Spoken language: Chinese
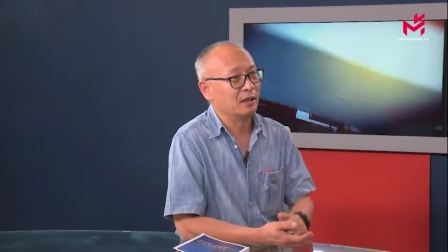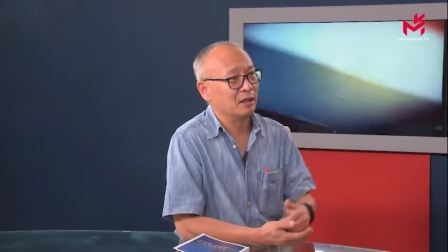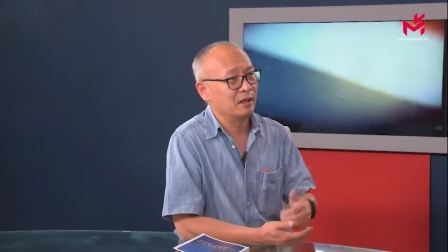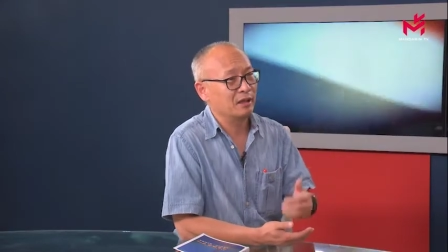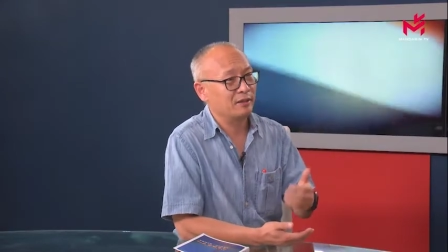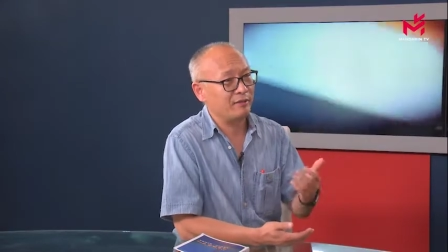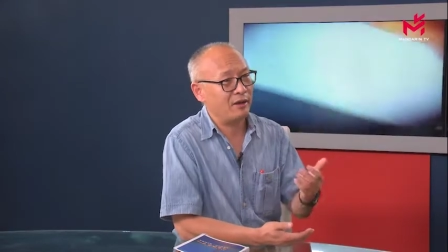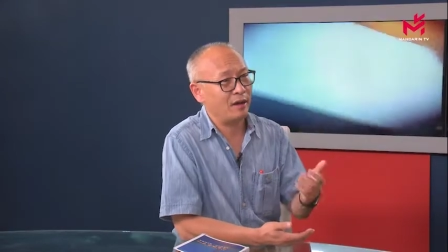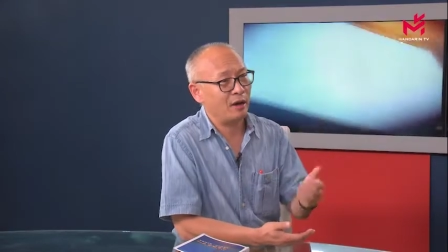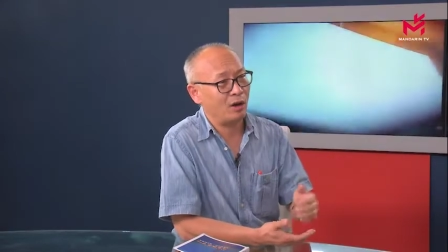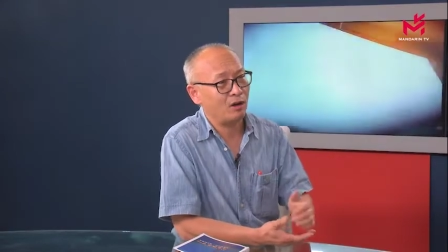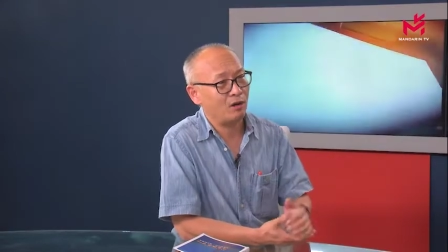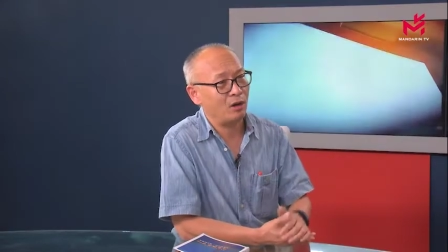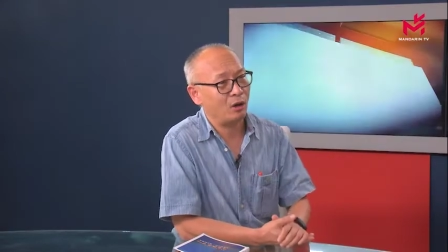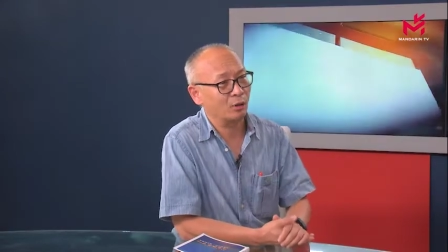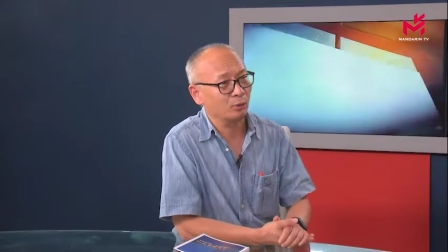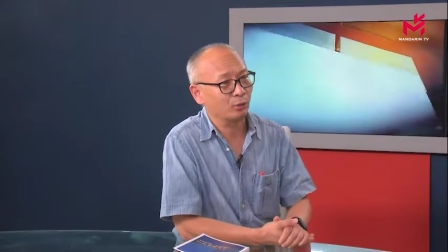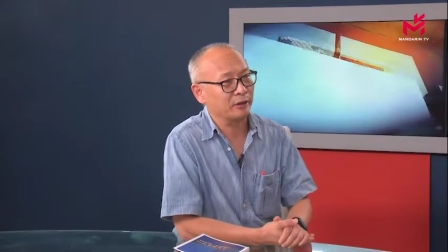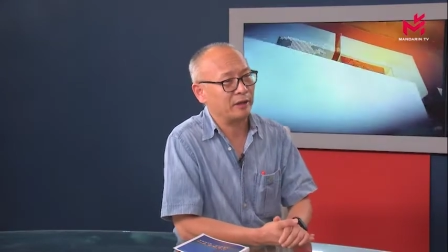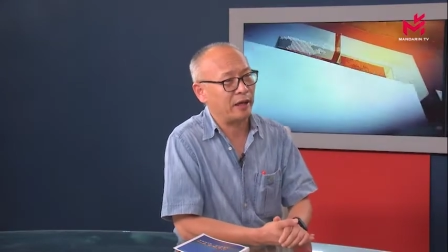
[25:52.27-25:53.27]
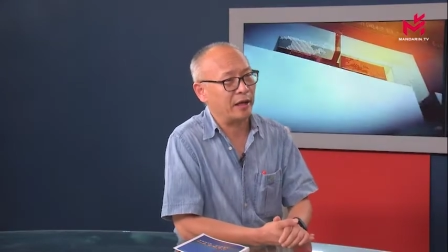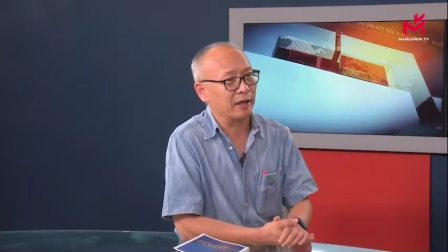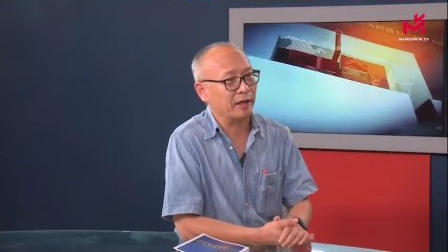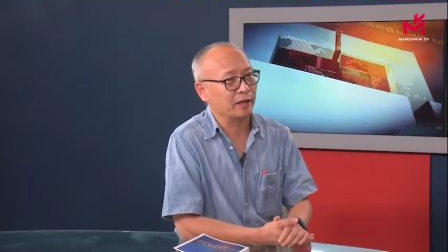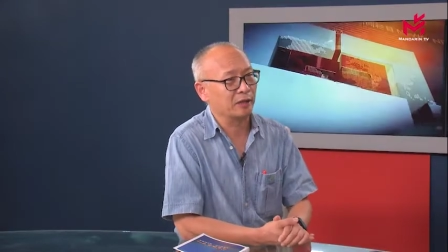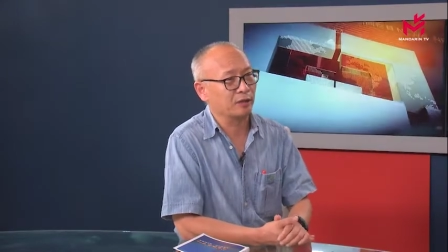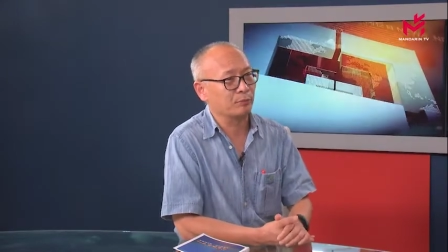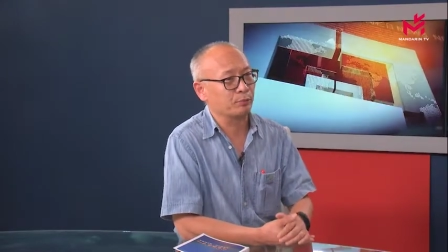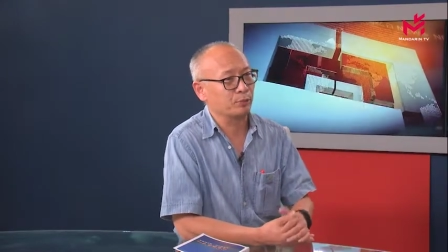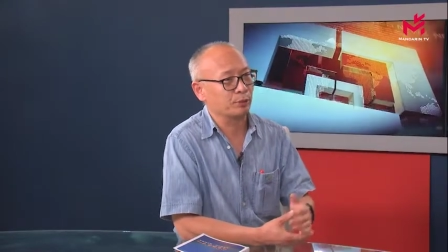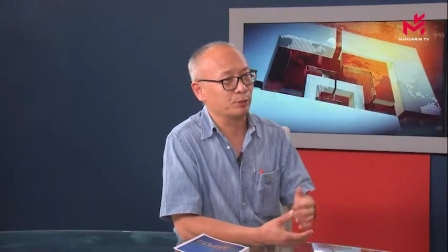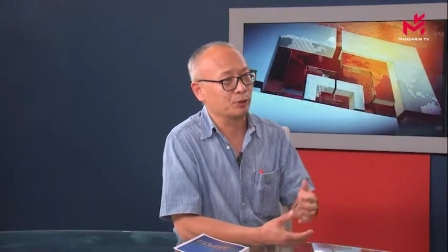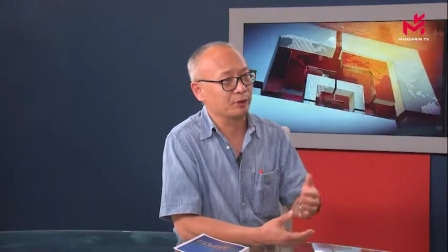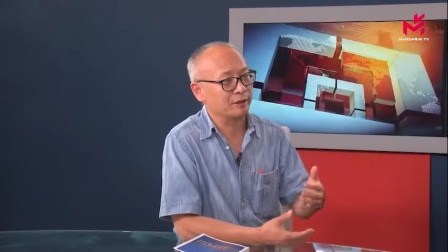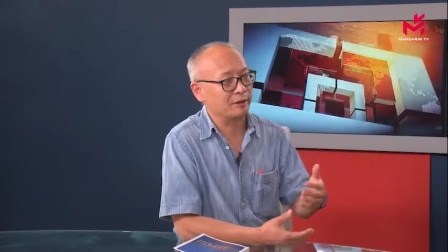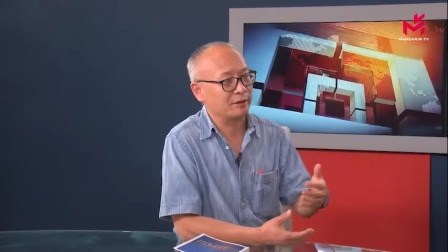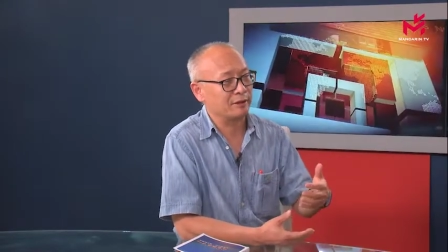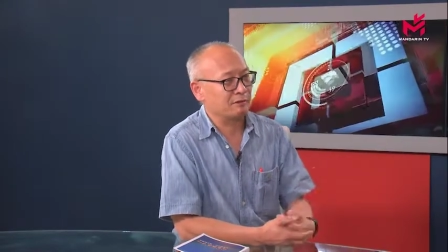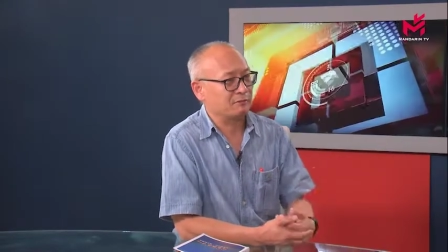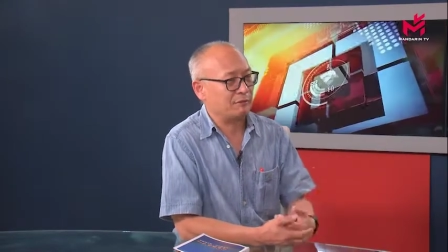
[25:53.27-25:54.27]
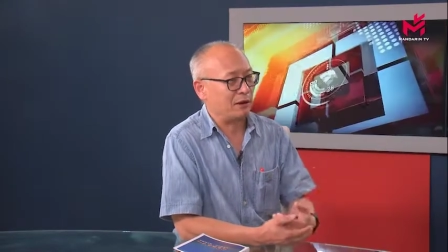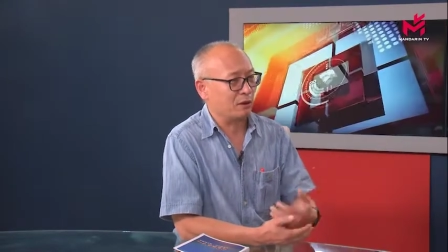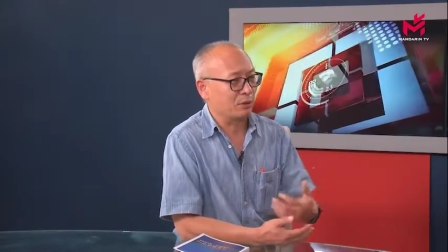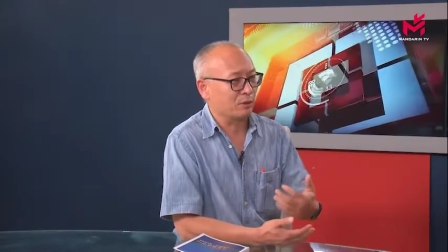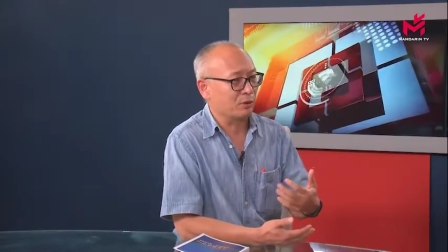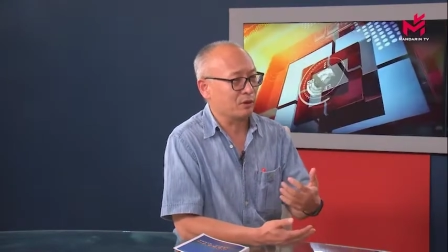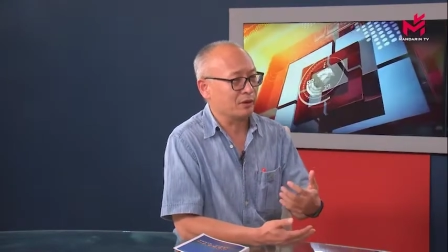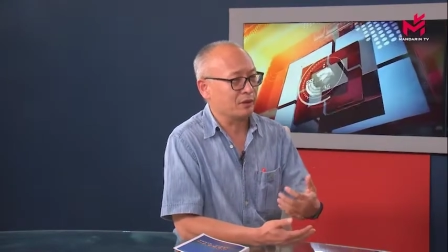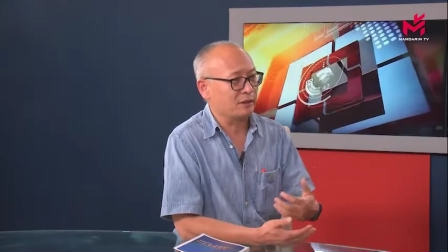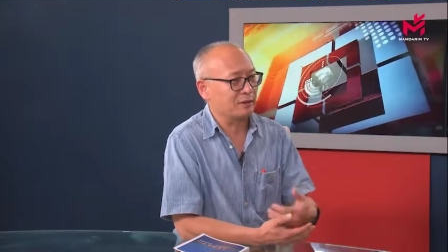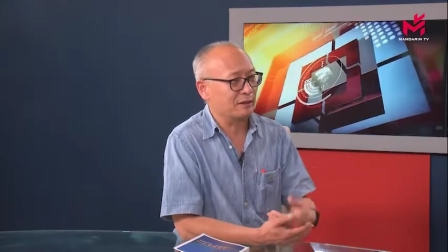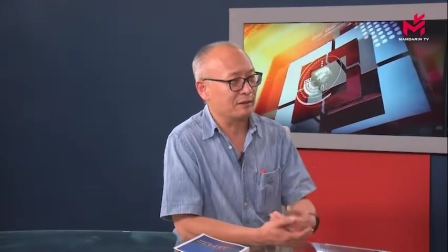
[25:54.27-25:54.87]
另外还有好多改革呢，比如说现在法国现